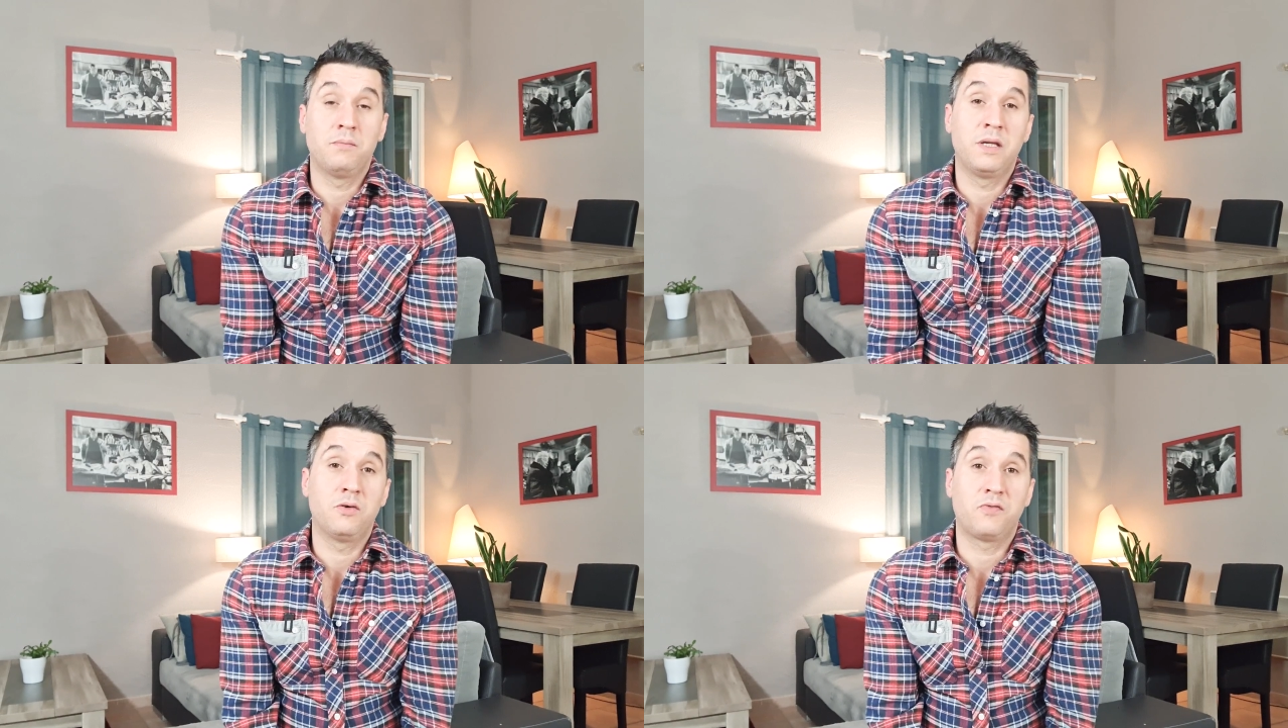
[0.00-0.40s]

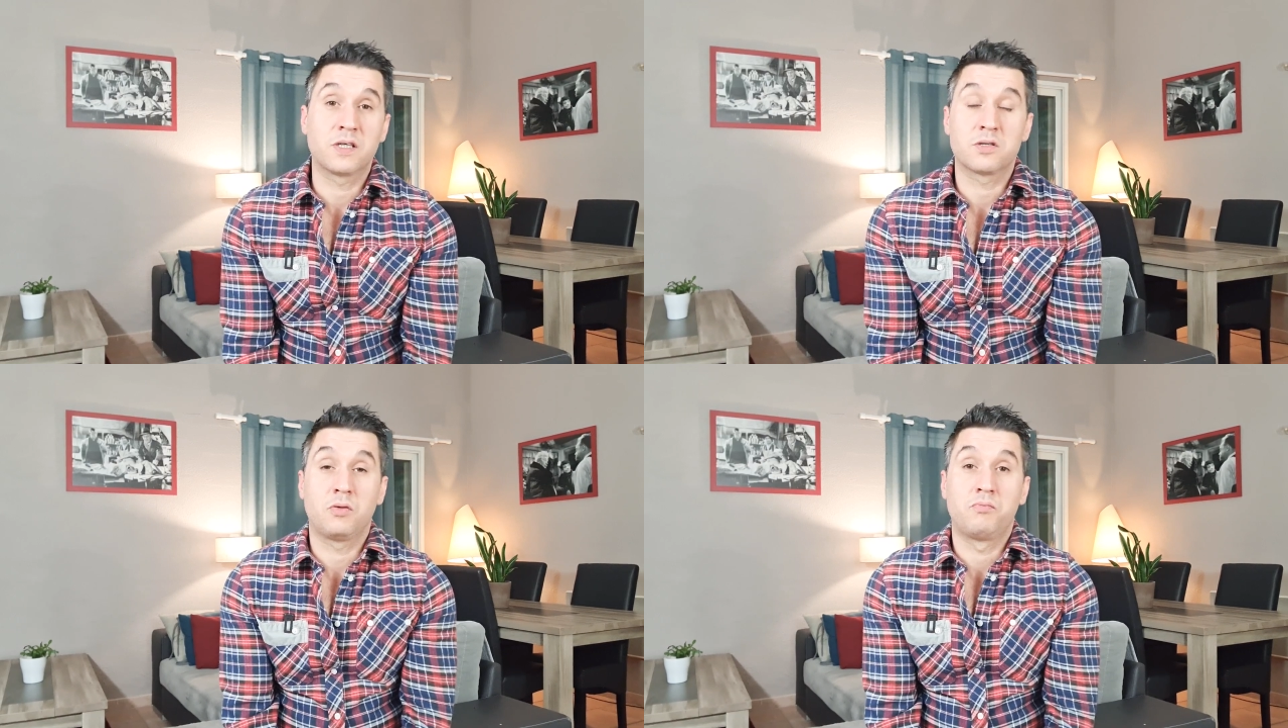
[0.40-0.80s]
mais de
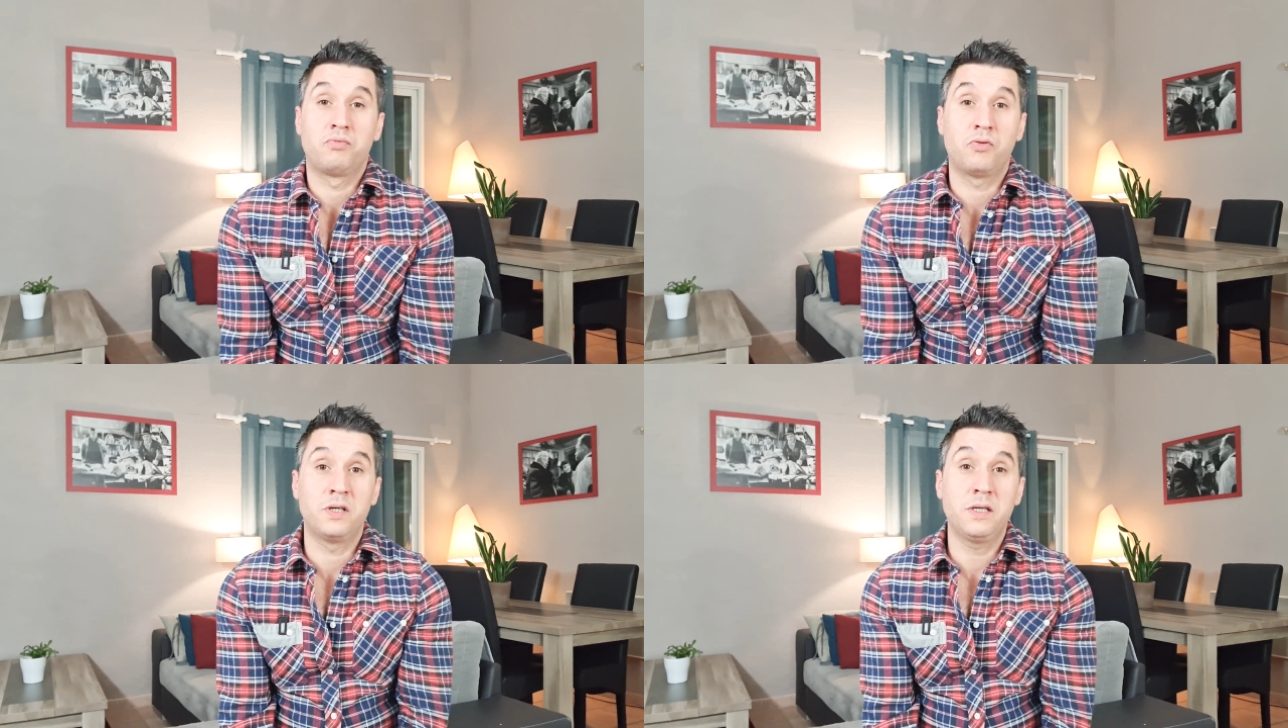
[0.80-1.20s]
façon
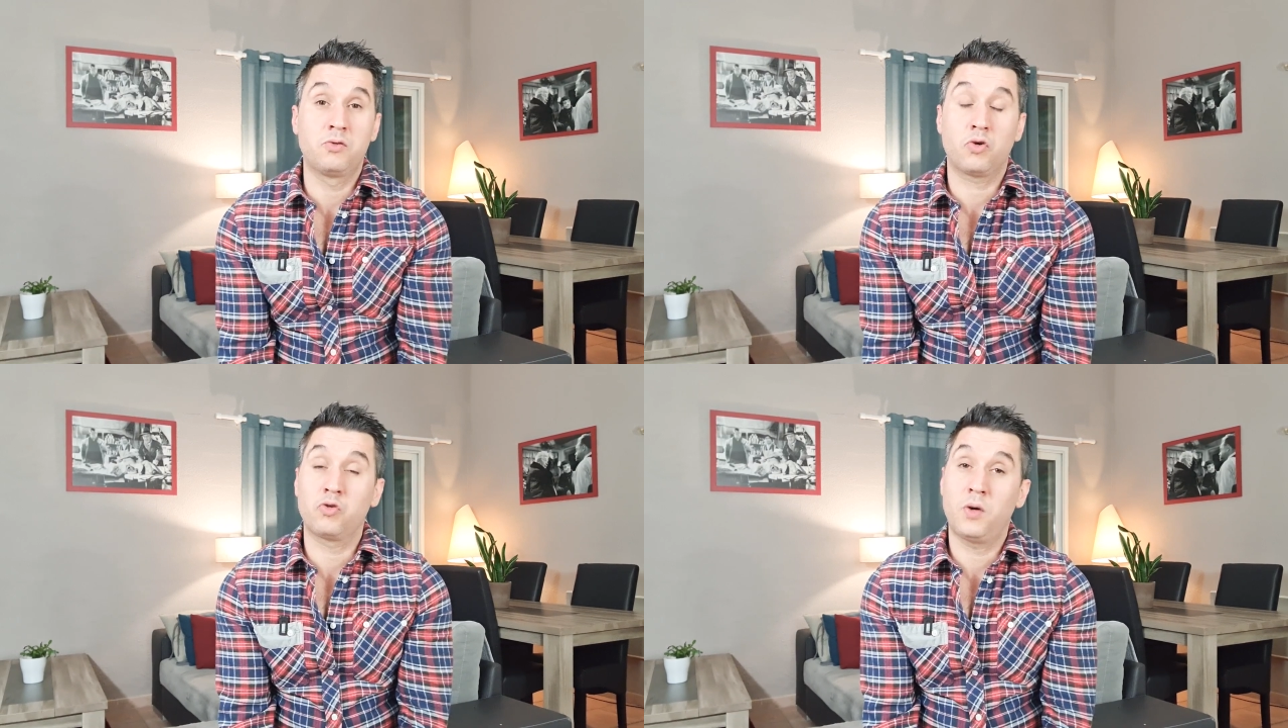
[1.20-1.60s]
polie,
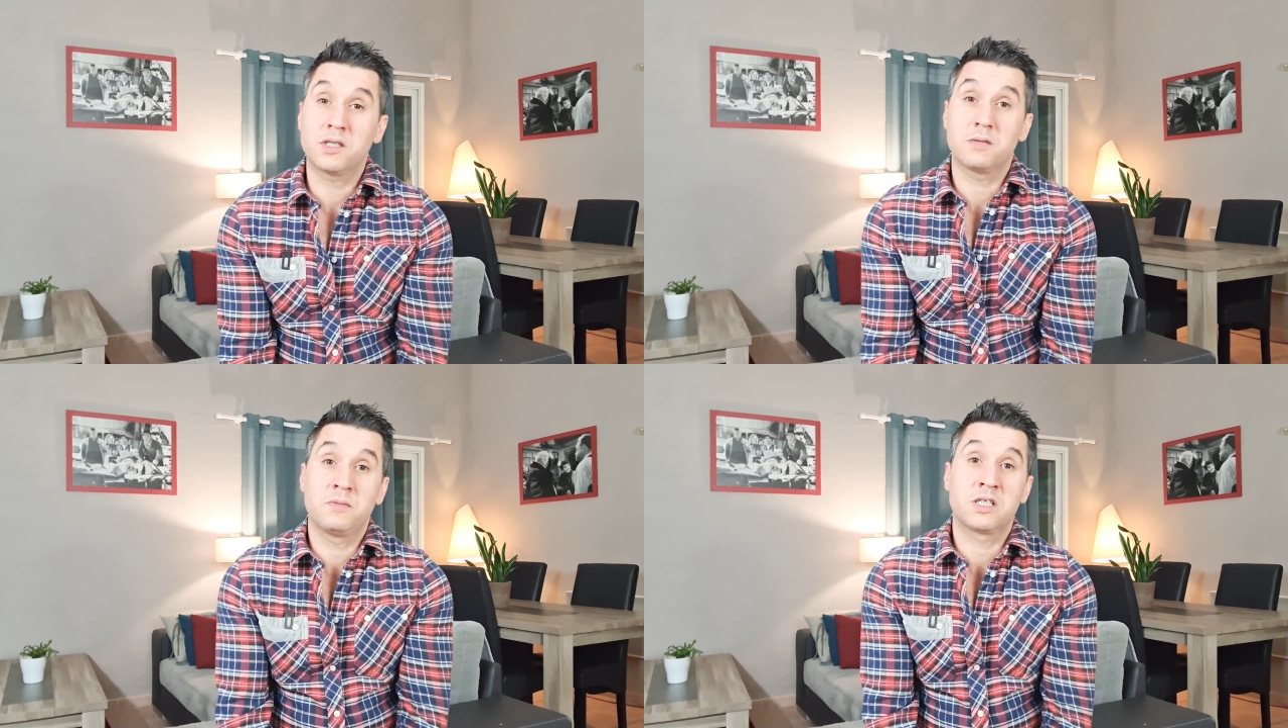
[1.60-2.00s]

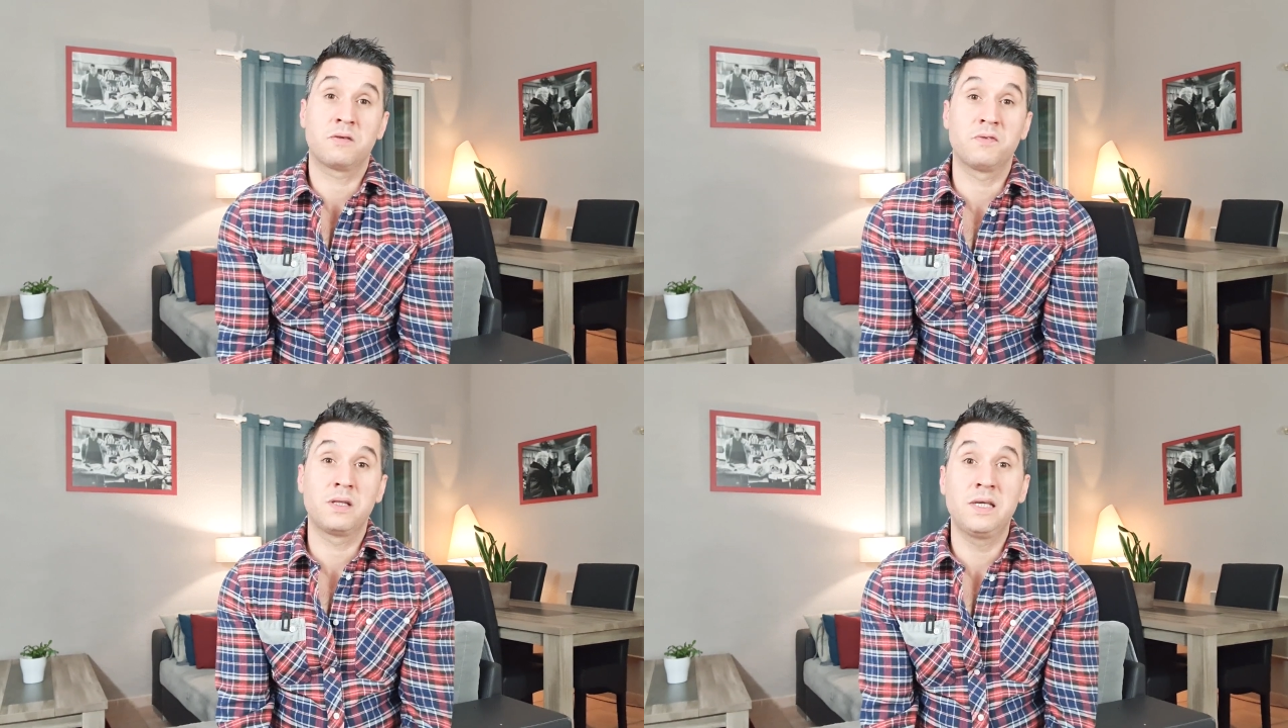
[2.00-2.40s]
courtoise, mais j'ai
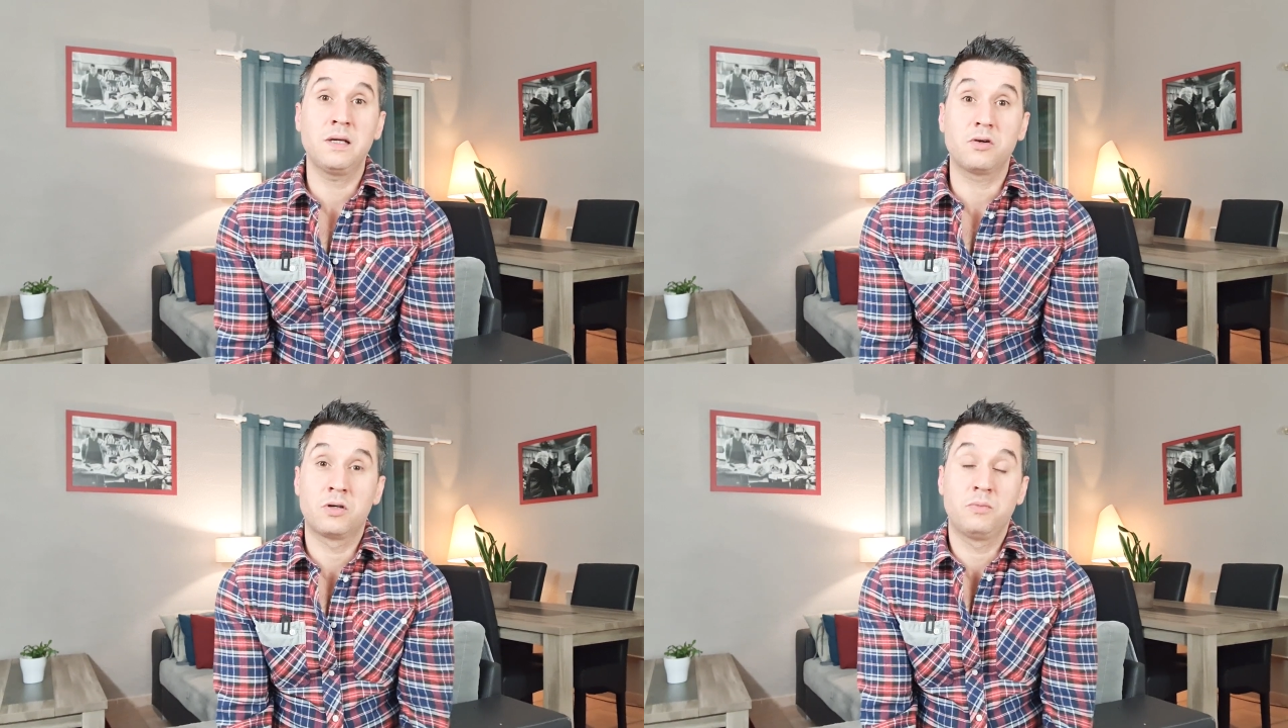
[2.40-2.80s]
envie de
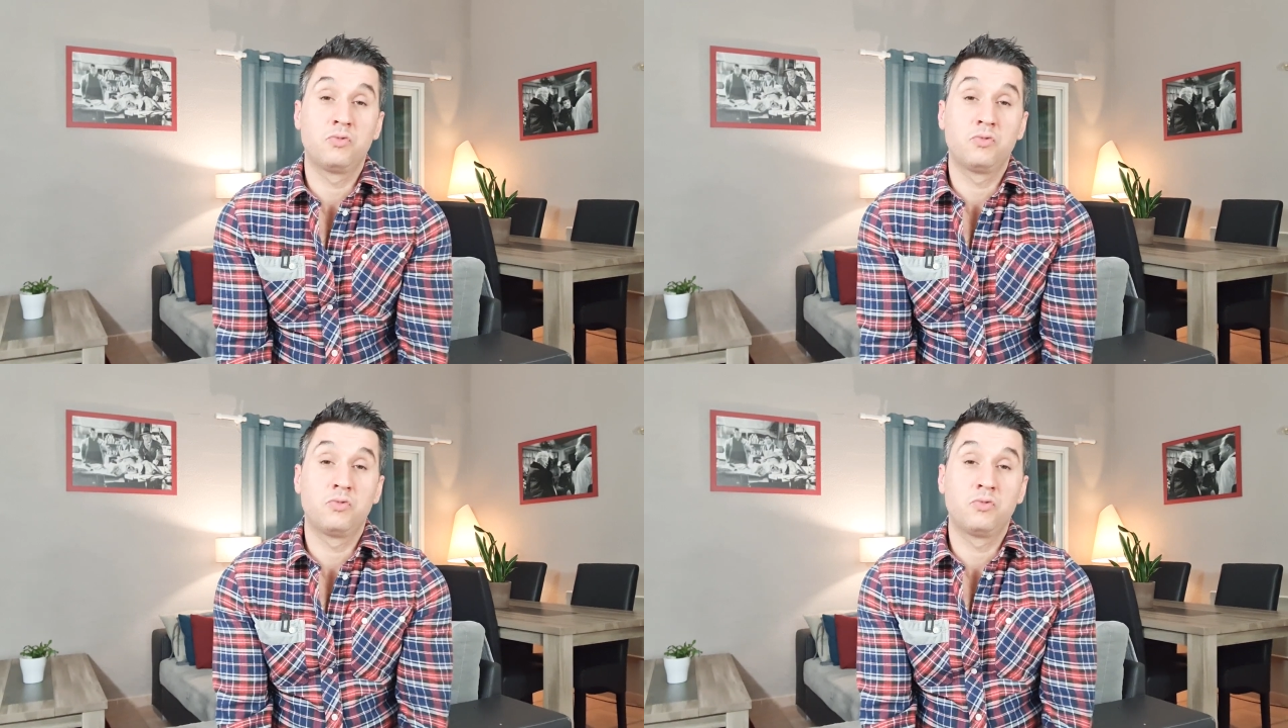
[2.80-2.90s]
dire comme